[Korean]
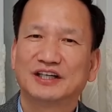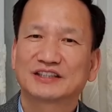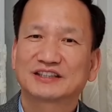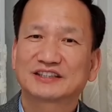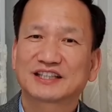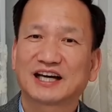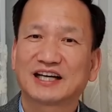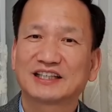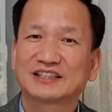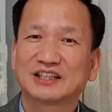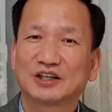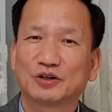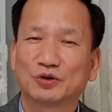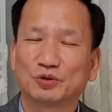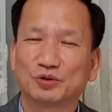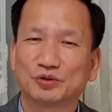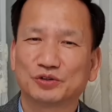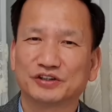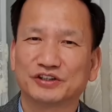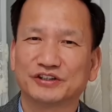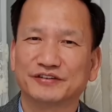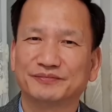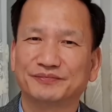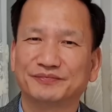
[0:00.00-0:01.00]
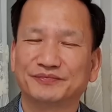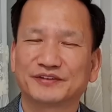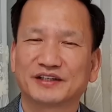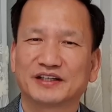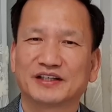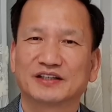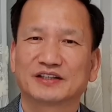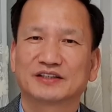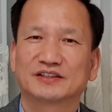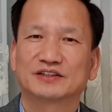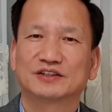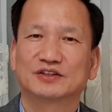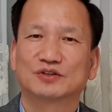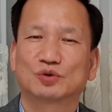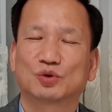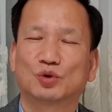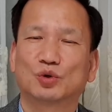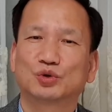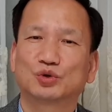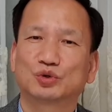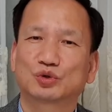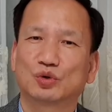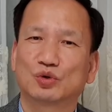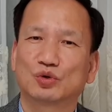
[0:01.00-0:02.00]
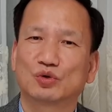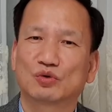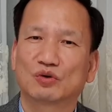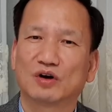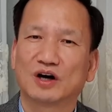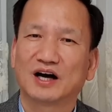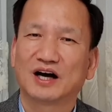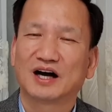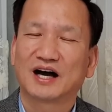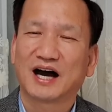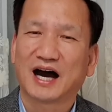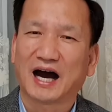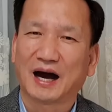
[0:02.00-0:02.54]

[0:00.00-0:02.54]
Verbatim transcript: 찾아오는 그런 고통과